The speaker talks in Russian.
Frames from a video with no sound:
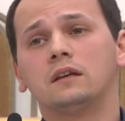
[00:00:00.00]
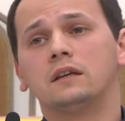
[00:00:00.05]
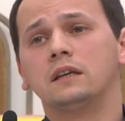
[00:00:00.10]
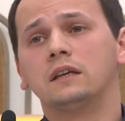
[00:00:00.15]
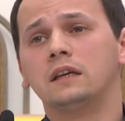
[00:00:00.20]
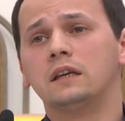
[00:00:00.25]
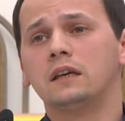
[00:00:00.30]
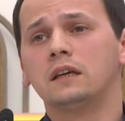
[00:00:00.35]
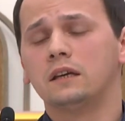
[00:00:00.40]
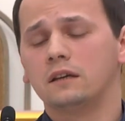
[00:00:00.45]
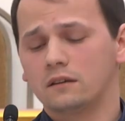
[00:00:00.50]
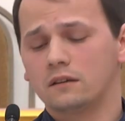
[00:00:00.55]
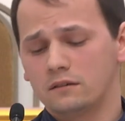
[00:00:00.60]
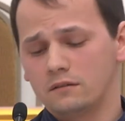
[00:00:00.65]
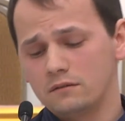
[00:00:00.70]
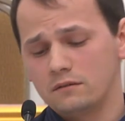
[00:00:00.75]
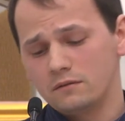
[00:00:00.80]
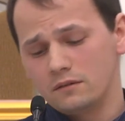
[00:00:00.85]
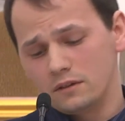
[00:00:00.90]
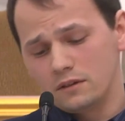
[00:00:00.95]

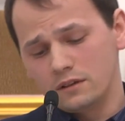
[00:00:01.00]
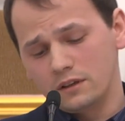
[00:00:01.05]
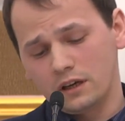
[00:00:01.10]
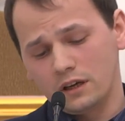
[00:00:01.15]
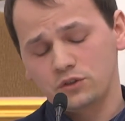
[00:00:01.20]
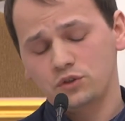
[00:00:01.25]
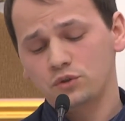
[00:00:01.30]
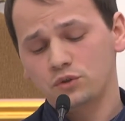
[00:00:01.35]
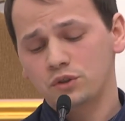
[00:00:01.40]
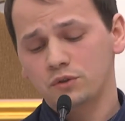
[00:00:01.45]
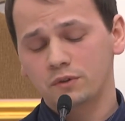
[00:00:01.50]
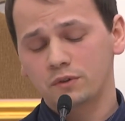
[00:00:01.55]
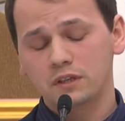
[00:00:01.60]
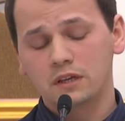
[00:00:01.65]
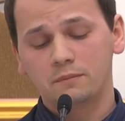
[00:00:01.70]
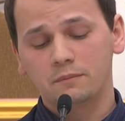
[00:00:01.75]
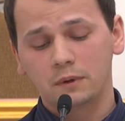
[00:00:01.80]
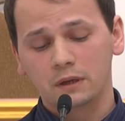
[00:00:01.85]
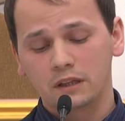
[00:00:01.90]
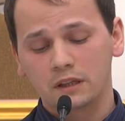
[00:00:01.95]
И хочу
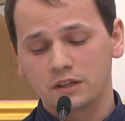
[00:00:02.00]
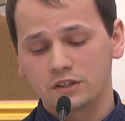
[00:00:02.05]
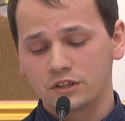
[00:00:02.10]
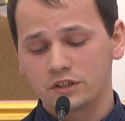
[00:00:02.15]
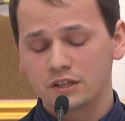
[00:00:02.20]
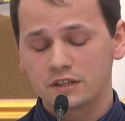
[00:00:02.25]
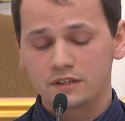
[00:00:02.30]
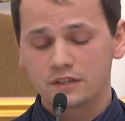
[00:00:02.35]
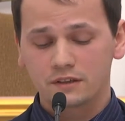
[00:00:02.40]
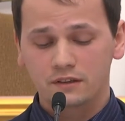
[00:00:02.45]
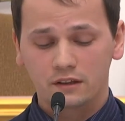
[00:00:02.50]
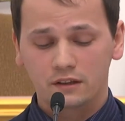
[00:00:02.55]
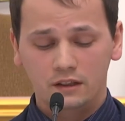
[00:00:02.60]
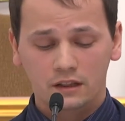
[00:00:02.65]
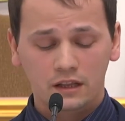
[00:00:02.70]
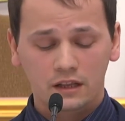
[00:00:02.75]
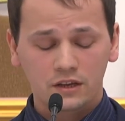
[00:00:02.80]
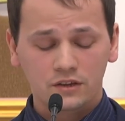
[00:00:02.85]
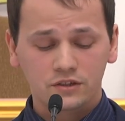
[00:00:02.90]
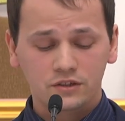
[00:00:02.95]
сегодня предложить
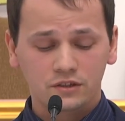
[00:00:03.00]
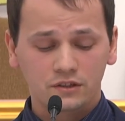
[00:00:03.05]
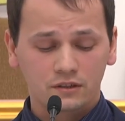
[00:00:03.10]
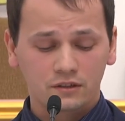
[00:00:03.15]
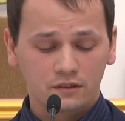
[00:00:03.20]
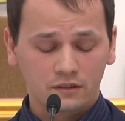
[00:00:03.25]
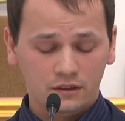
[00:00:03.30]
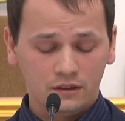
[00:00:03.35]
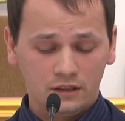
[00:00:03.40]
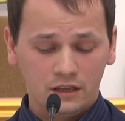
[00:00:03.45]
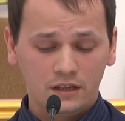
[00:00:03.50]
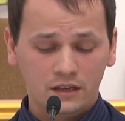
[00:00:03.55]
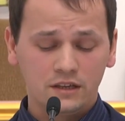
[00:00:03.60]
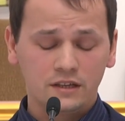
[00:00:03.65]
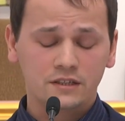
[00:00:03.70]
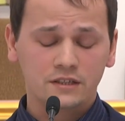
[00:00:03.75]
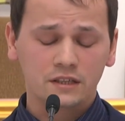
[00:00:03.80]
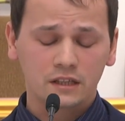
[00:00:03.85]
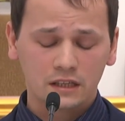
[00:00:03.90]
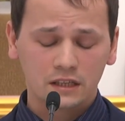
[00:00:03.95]
для, для
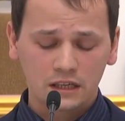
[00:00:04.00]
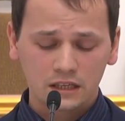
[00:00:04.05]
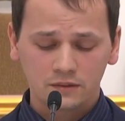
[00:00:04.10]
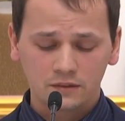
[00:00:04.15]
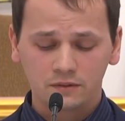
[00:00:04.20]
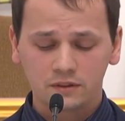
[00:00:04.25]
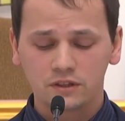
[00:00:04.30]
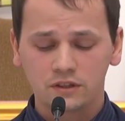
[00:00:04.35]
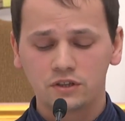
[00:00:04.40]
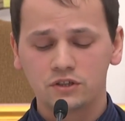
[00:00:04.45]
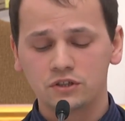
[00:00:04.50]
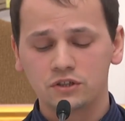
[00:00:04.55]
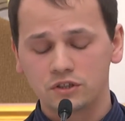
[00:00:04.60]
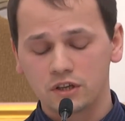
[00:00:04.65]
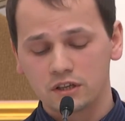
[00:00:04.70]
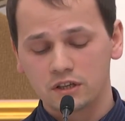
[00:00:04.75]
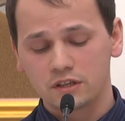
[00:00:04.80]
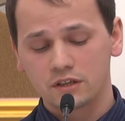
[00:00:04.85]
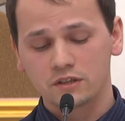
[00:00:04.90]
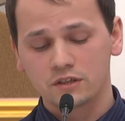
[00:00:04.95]
исследования,
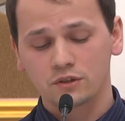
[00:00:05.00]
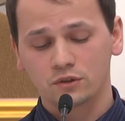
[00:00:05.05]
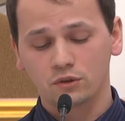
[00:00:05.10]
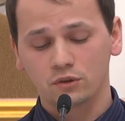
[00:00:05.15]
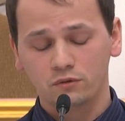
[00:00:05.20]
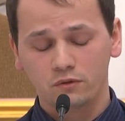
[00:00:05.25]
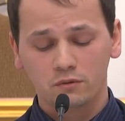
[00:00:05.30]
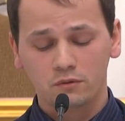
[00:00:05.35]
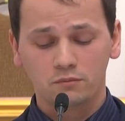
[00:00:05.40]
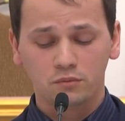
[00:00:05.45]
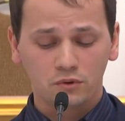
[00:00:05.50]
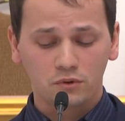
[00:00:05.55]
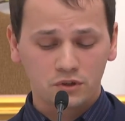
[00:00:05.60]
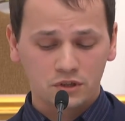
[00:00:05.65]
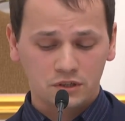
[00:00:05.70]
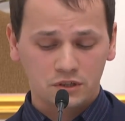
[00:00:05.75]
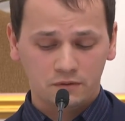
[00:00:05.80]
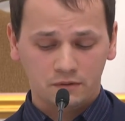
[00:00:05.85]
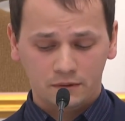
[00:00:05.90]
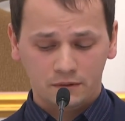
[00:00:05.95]
чтения Слова
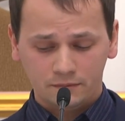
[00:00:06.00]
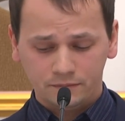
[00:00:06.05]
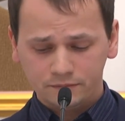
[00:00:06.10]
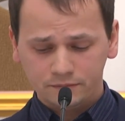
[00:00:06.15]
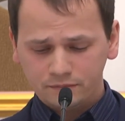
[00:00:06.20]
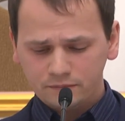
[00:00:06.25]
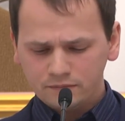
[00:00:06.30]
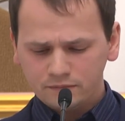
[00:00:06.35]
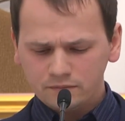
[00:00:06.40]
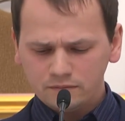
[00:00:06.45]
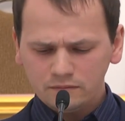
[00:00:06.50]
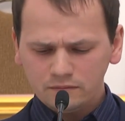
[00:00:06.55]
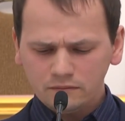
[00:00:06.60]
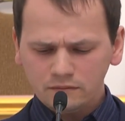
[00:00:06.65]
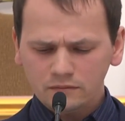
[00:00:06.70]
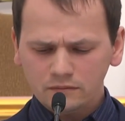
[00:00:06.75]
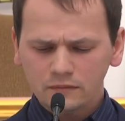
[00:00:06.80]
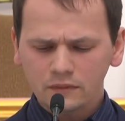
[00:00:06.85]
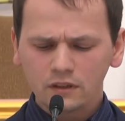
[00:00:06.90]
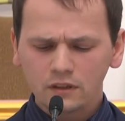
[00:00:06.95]
Божьего,
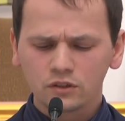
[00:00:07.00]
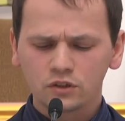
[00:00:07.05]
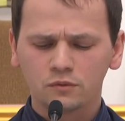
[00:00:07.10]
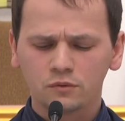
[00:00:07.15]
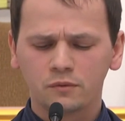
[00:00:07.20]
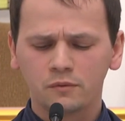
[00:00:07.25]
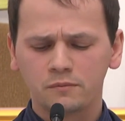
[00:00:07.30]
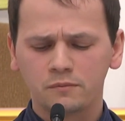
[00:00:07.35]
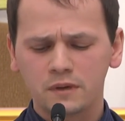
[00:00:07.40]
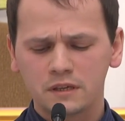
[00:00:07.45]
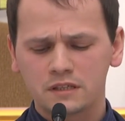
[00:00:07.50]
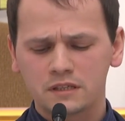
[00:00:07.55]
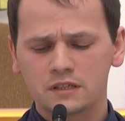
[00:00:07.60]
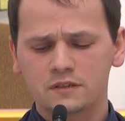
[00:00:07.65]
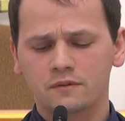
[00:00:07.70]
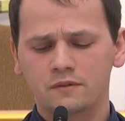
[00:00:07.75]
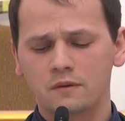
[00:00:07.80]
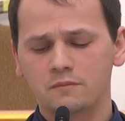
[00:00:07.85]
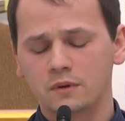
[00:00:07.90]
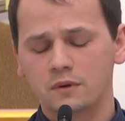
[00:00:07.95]
чтобы вместе
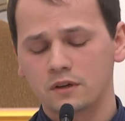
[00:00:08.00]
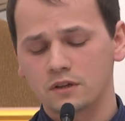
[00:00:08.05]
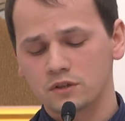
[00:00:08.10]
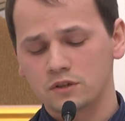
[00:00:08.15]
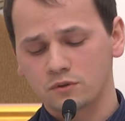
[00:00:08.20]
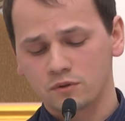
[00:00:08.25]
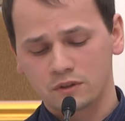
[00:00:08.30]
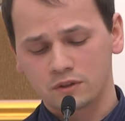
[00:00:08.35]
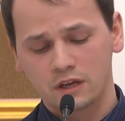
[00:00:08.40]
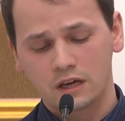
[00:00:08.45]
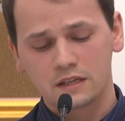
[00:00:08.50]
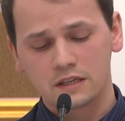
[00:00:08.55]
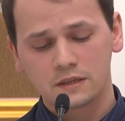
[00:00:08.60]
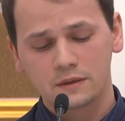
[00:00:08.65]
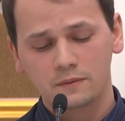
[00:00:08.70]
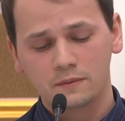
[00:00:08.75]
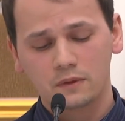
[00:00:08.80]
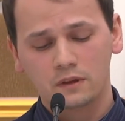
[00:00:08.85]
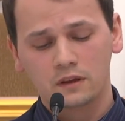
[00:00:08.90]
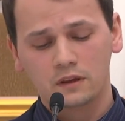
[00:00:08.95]
с вами
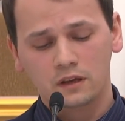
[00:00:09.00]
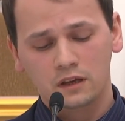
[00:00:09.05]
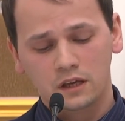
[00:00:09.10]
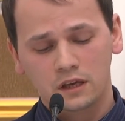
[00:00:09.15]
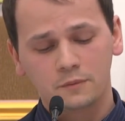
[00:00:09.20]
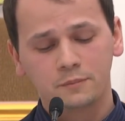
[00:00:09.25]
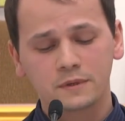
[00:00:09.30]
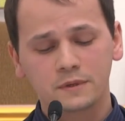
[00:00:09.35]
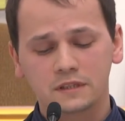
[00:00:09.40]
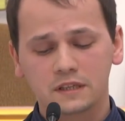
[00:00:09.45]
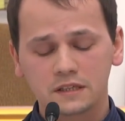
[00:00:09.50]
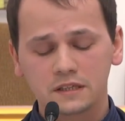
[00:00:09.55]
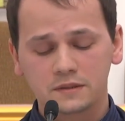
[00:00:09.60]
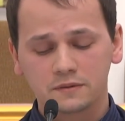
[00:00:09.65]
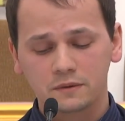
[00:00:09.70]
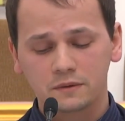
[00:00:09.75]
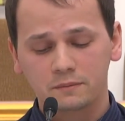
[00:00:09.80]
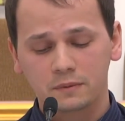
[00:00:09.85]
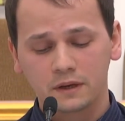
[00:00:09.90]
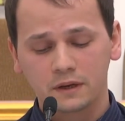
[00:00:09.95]
рассуждать и
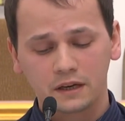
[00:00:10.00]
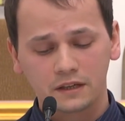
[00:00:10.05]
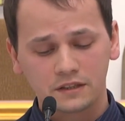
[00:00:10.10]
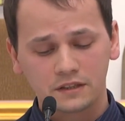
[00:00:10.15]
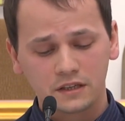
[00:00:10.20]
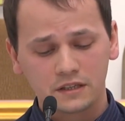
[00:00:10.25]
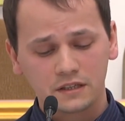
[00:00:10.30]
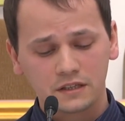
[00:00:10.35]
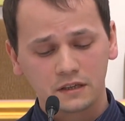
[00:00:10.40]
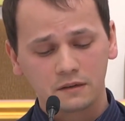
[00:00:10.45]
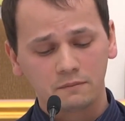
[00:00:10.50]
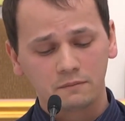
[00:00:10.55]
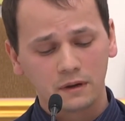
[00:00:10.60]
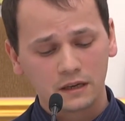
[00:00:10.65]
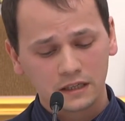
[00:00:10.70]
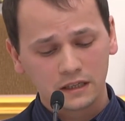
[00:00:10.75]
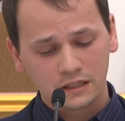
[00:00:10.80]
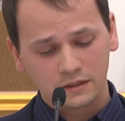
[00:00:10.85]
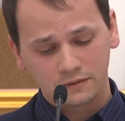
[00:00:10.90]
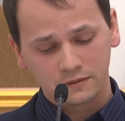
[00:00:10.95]
впоследствии приходить к
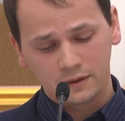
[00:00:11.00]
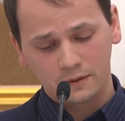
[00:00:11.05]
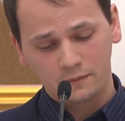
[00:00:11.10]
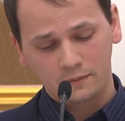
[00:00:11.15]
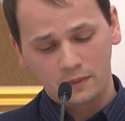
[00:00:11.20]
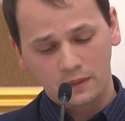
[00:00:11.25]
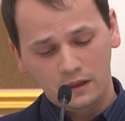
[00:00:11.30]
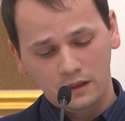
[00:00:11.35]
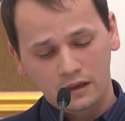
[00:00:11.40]
молитве.